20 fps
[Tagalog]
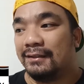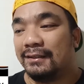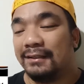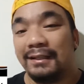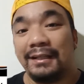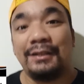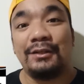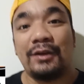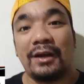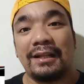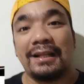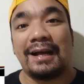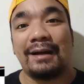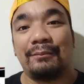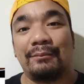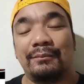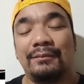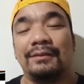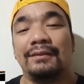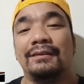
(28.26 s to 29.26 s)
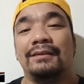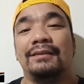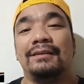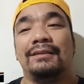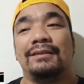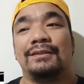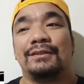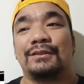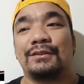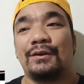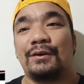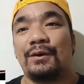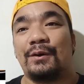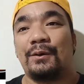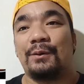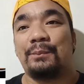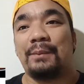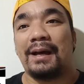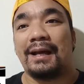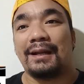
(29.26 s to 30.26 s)
hindi nyo alam
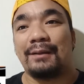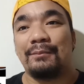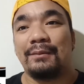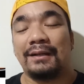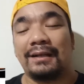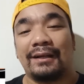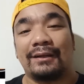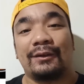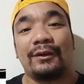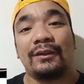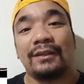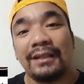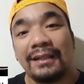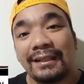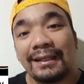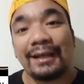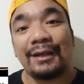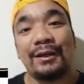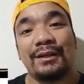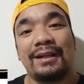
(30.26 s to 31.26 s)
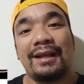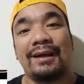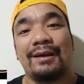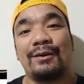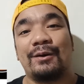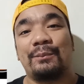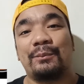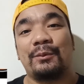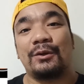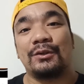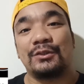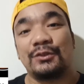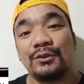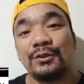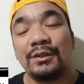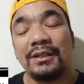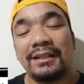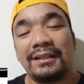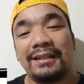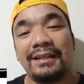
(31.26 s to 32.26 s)
So, para magkaroon din kayo ng
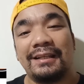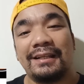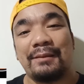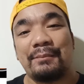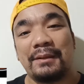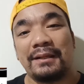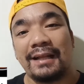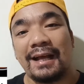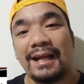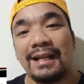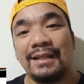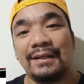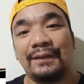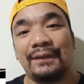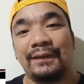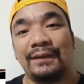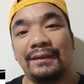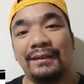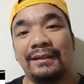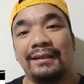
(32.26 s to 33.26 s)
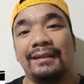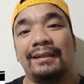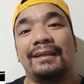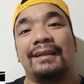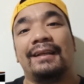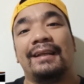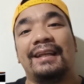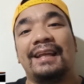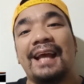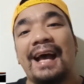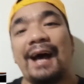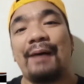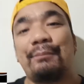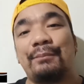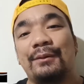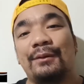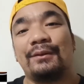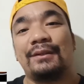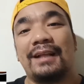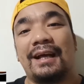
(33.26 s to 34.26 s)
opportunity na manalo,
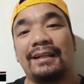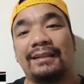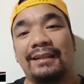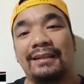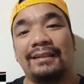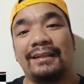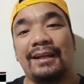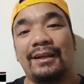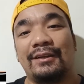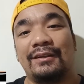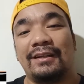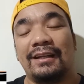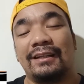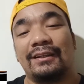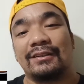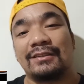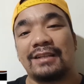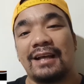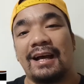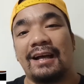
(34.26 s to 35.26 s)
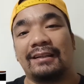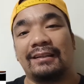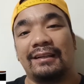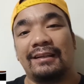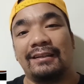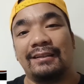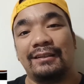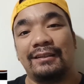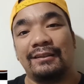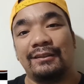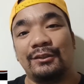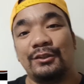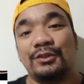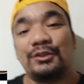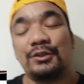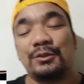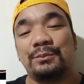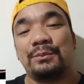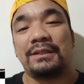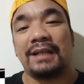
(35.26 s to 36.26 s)
i-upload natin ngayon dito sa ating
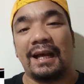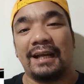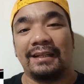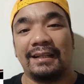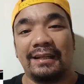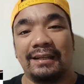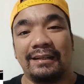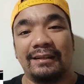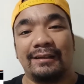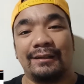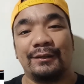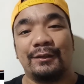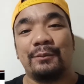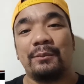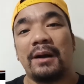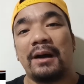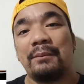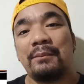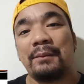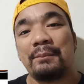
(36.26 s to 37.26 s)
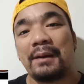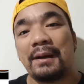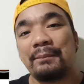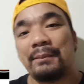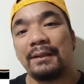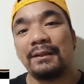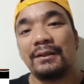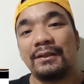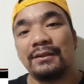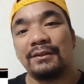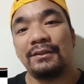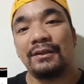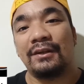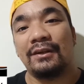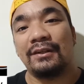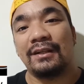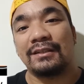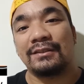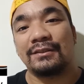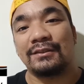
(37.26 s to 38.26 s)
YouTube channel. Yung mga mapapanood
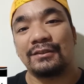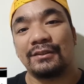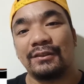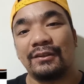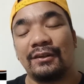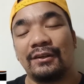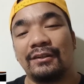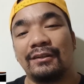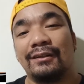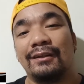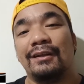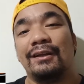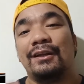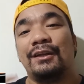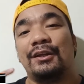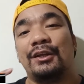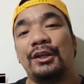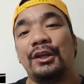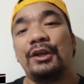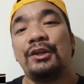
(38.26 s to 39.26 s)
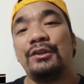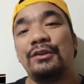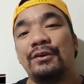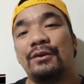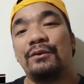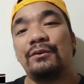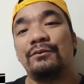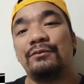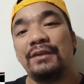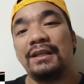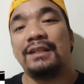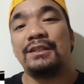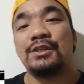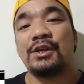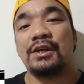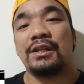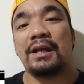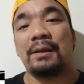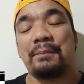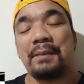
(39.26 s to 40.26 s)
nyo na susunod, yun yung
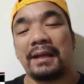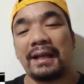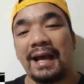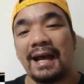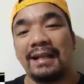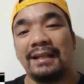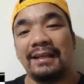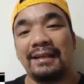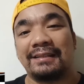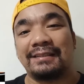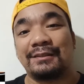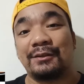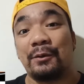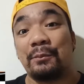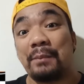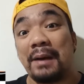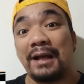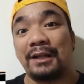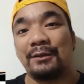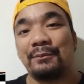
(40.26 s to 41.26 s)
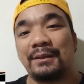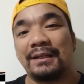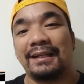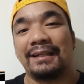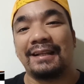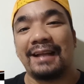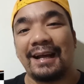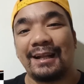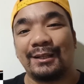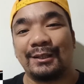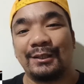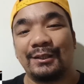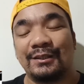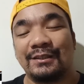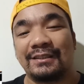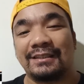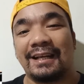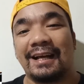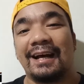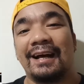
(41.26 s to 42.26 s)
video ng mechanics kung paano mananalo
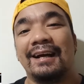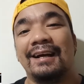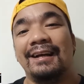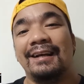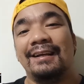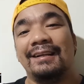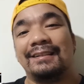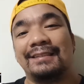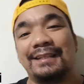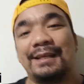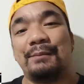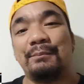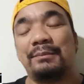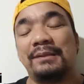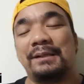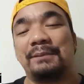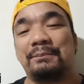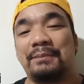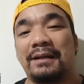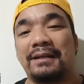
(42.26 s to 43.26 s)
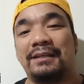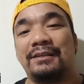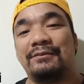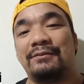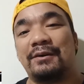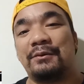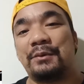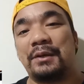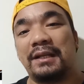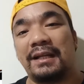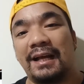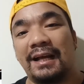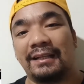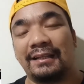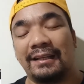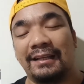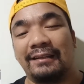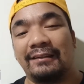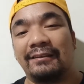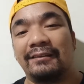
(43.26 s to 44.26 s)
dun sa simpleng pag-giveaway
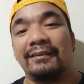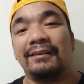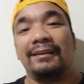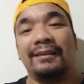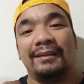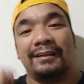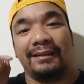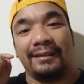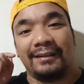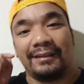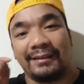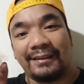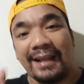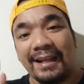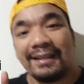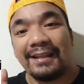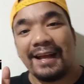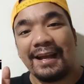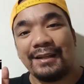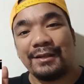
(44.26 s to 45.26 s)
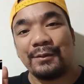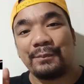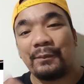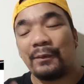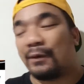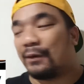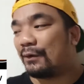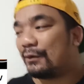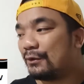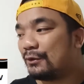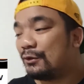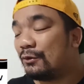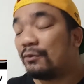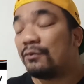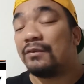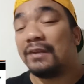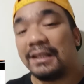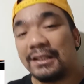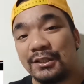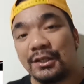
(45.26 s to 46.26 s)
natin. Tandaan nyo po,
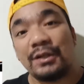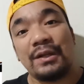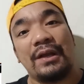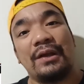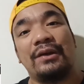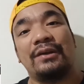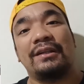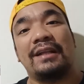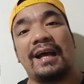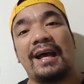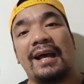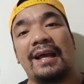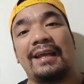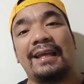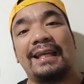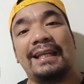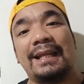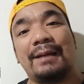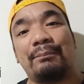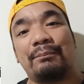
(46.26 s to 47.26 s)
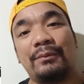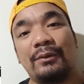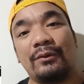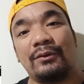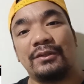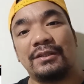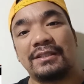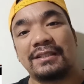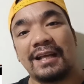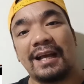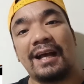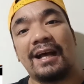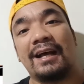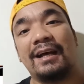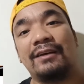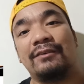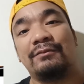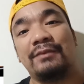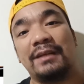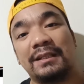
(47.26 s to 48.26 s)
yung video na yun ay in-upload sa
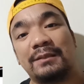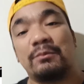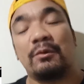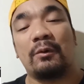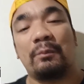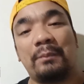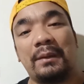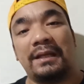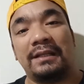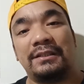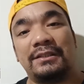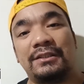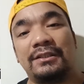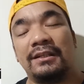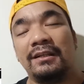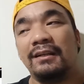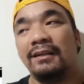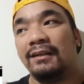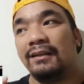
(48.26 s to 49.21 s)
Facebook page.